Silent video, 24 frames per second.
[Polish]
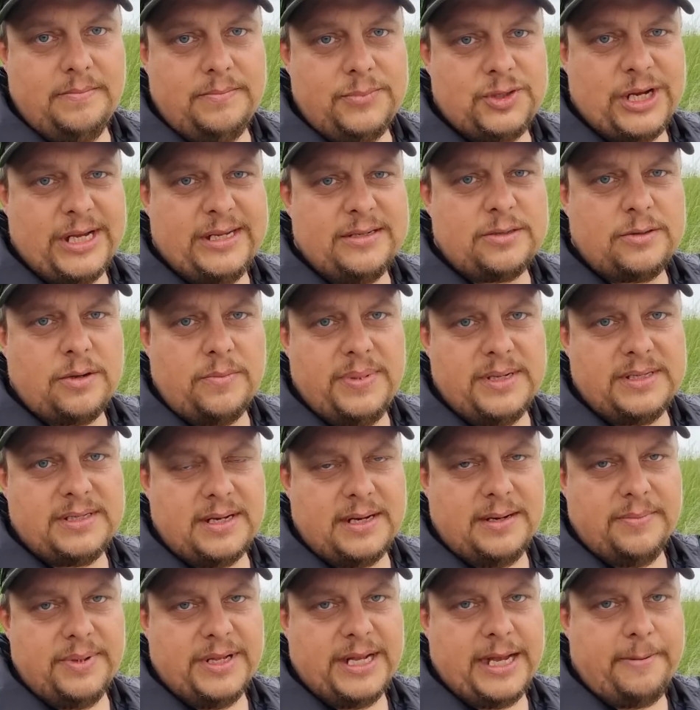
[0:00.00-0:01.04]
często
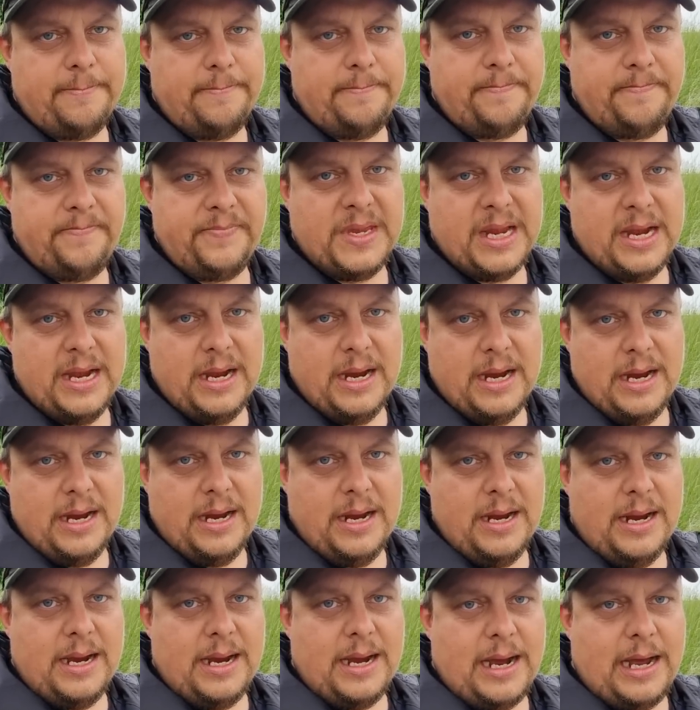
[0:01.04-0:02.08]
bezrybne.
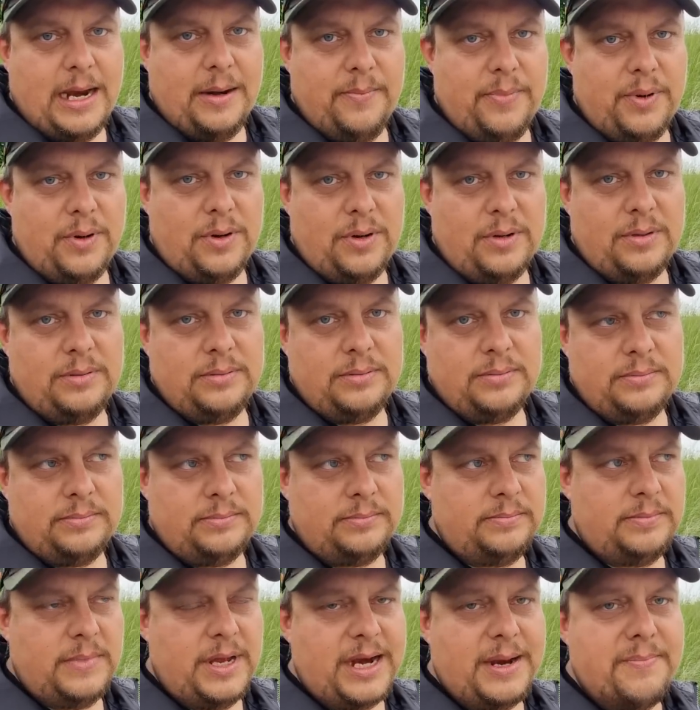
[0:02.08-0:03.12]
Albo
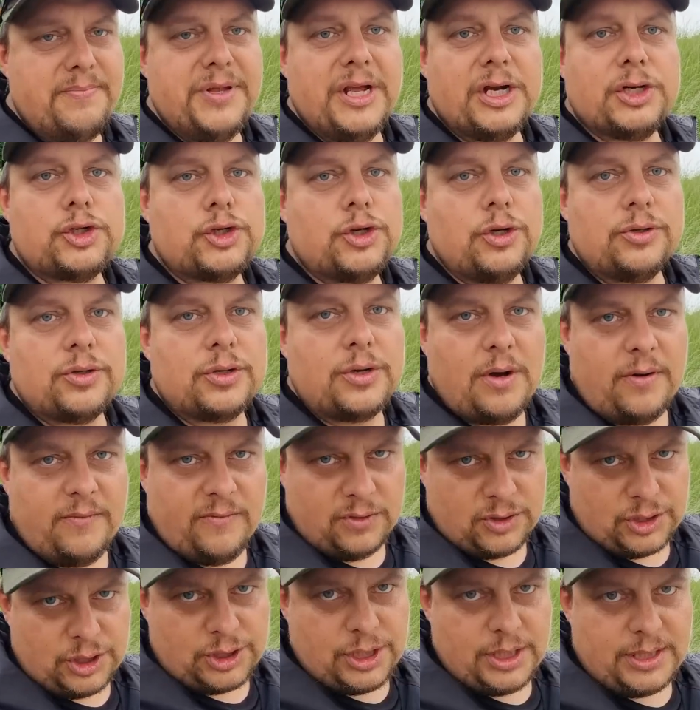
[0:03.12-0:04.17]
rybne
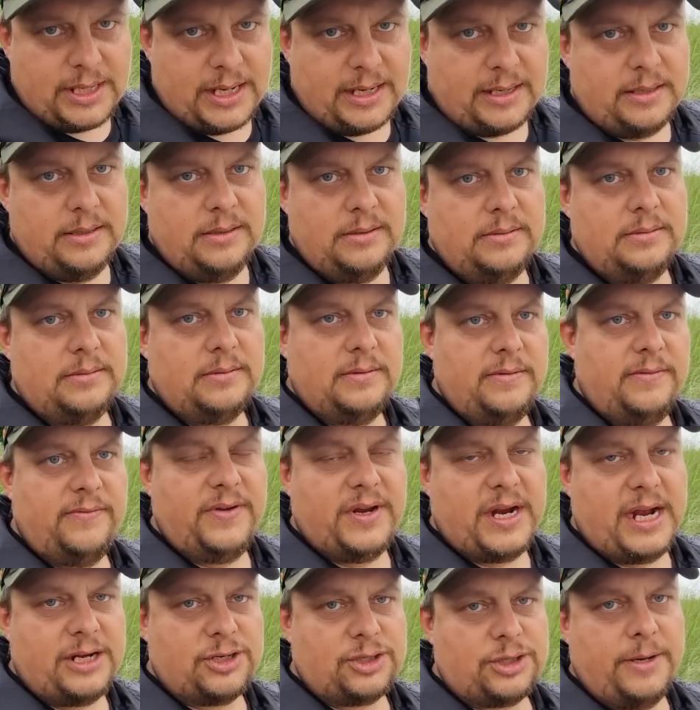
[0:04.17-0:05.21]
szczątkowo, że się tak
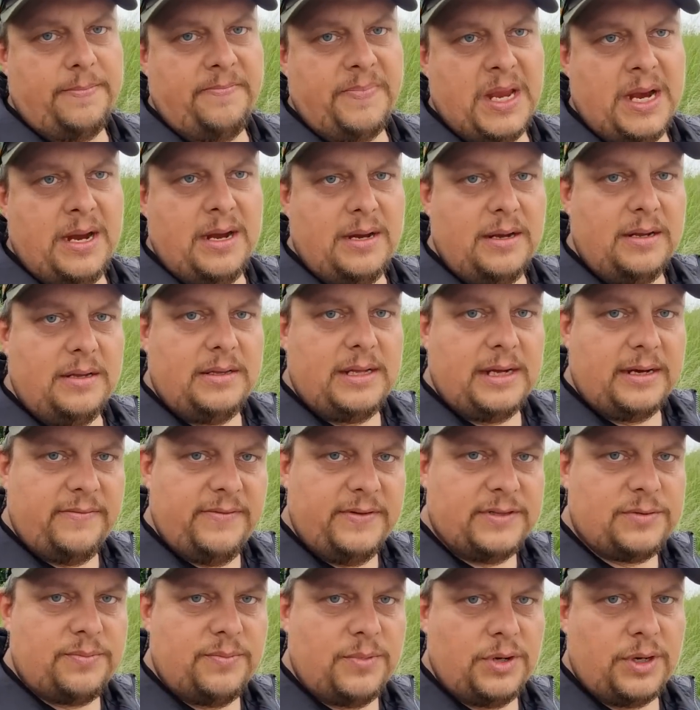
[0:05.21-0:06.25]
wyrażę. Tak
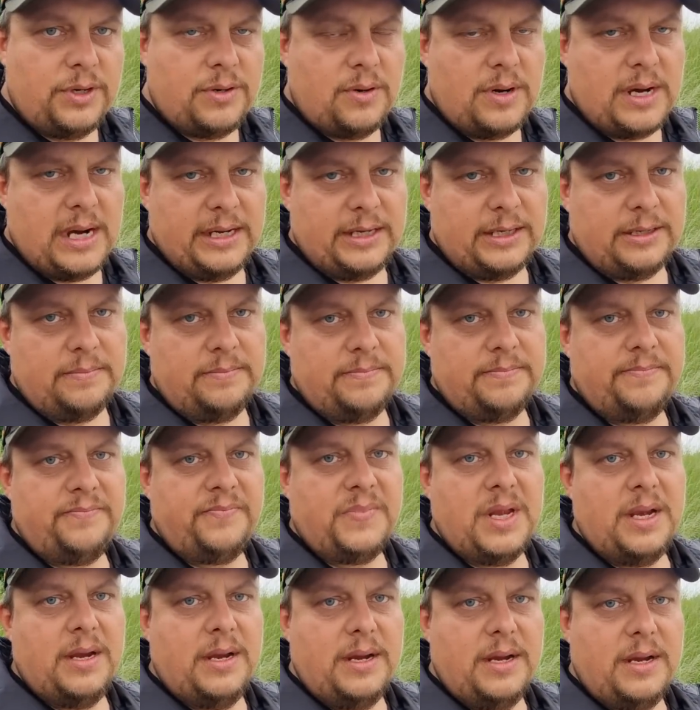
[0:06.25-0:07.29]
więc, moi kochani,
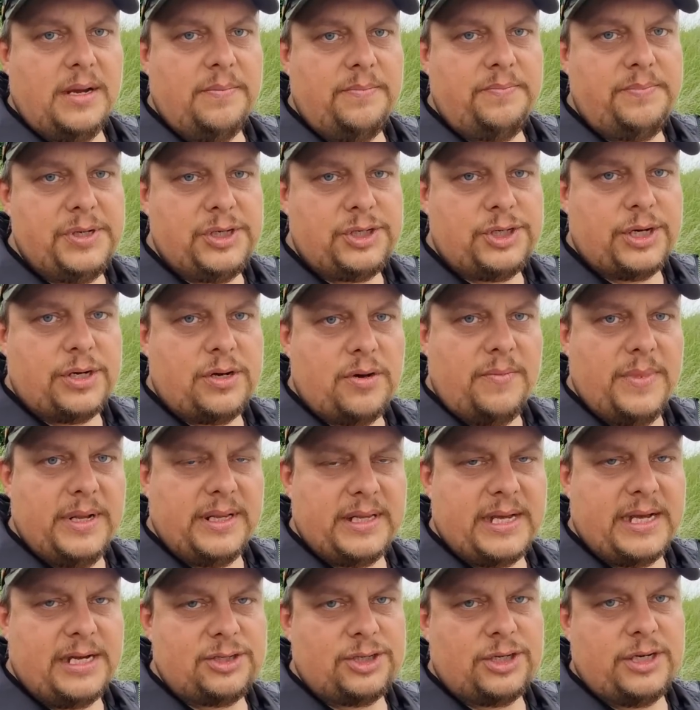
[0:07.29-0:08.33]
piszcie
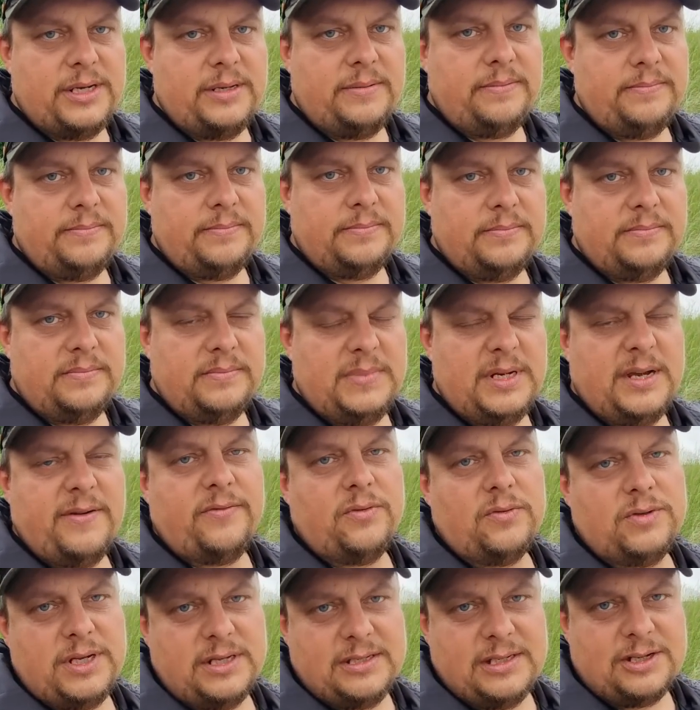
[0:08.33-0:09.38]
komentarze. Ja
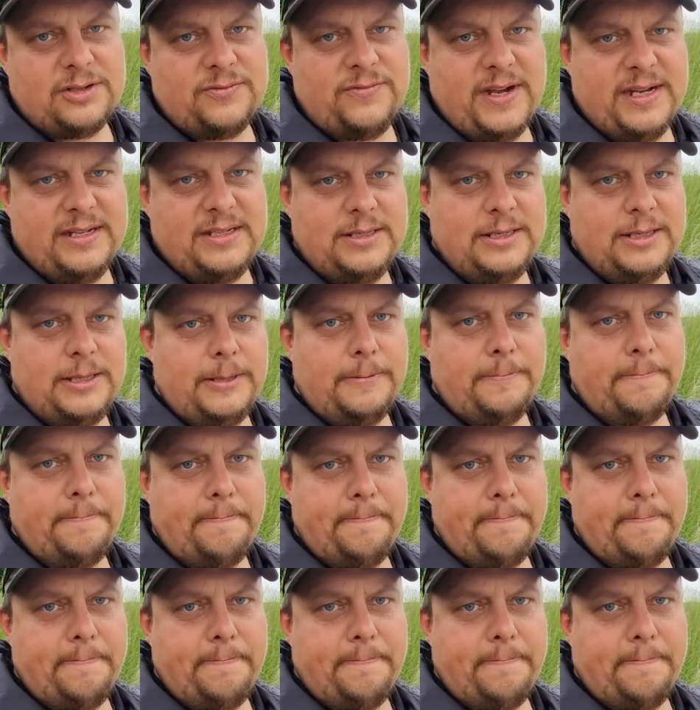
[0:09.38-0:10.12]
wrócę ze Szwecji